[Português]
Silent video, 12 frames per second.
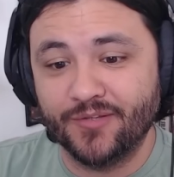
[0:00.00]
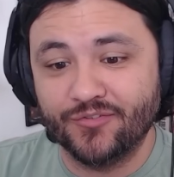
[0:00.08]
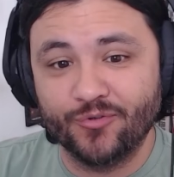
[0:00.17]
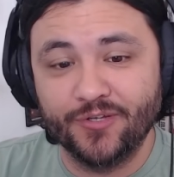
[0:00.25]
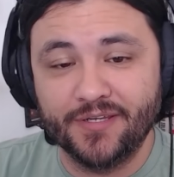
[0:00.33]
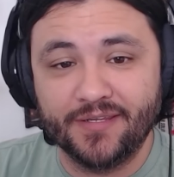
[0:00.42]

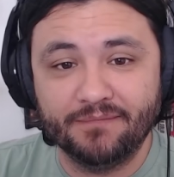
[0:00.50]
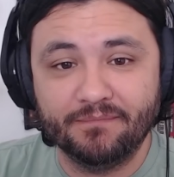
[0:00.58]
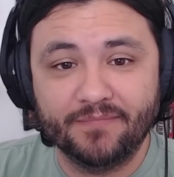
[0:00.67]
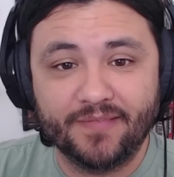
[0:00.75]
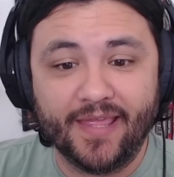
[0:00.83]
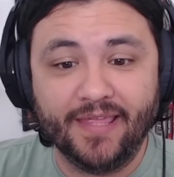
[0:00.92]
Sony que
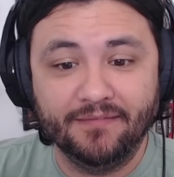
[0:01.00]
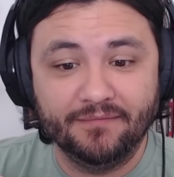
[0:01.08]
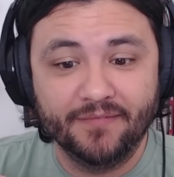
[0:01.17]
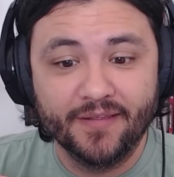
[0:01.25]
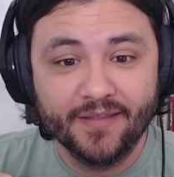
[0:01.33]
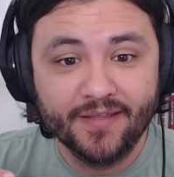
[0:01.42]
tem
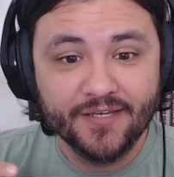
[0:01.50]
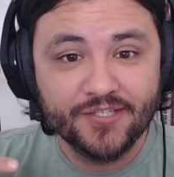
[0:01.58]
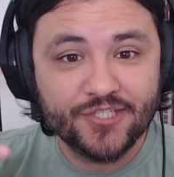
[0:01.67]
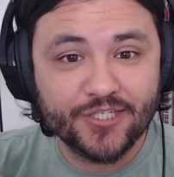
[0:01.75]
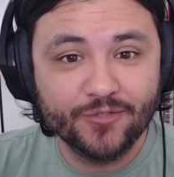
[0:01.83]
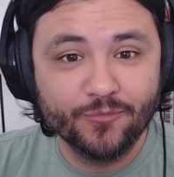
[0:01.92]

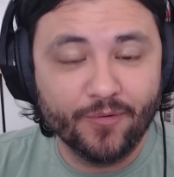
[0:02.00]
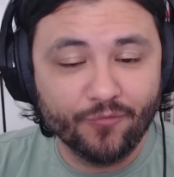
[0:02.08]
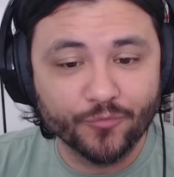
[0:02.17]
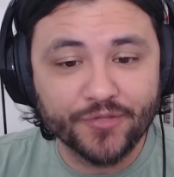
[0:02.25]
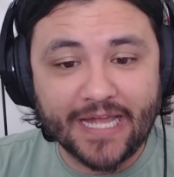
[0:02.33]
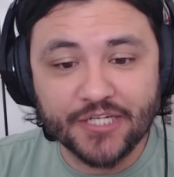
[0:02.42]
tido uma
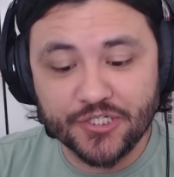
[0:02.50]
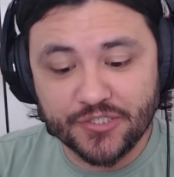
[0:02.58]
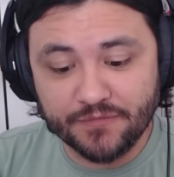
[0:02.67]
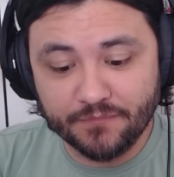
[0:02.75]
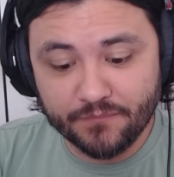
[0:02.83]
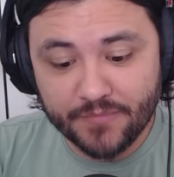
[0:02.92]
vontade
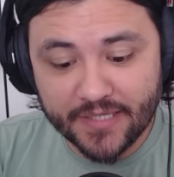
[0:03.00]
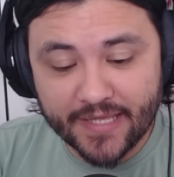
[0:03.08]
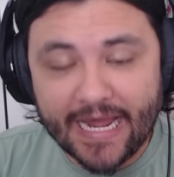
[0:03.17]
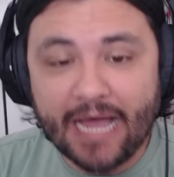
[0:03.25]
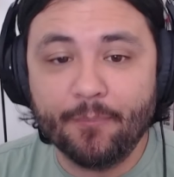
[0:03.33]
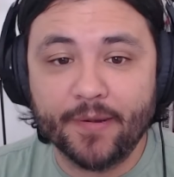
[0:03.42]
de
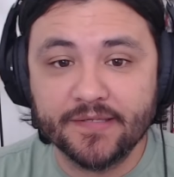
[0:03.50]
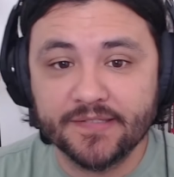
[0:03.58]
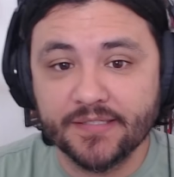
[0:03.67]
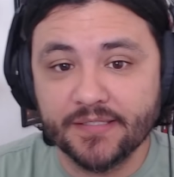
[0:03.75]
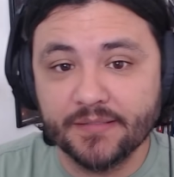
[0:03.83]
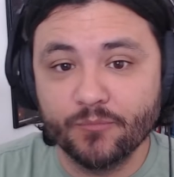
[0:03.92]
migrar para
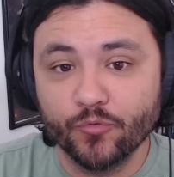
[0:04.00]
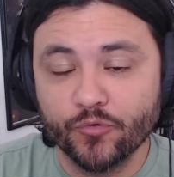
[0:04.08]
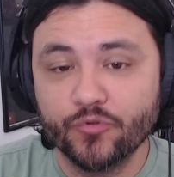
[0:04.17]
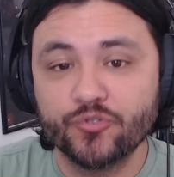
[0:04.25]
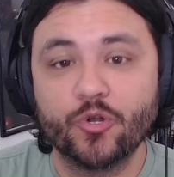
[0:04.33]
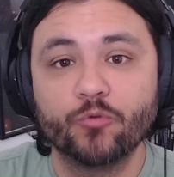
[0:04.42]
esse mundo
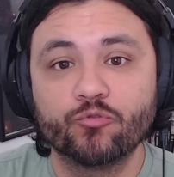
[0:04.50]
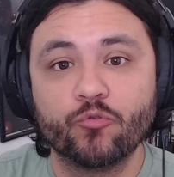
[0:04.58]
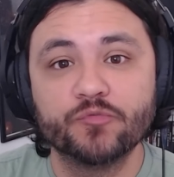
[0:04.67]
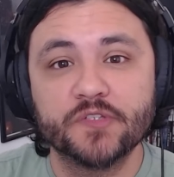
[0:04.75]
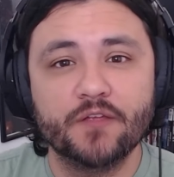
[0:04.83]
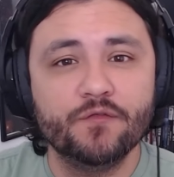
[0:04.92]
dos jogos
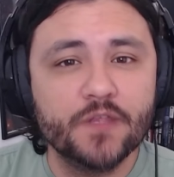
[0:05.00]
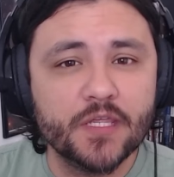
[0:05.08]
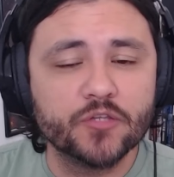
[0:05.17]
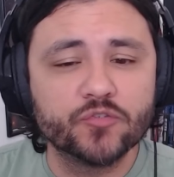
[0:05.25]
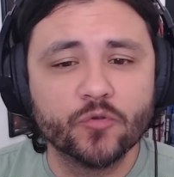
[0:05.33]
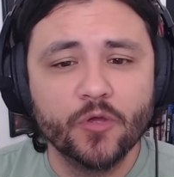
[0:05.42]
como
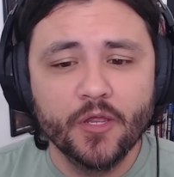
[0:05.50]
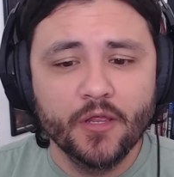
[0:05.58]
serviço,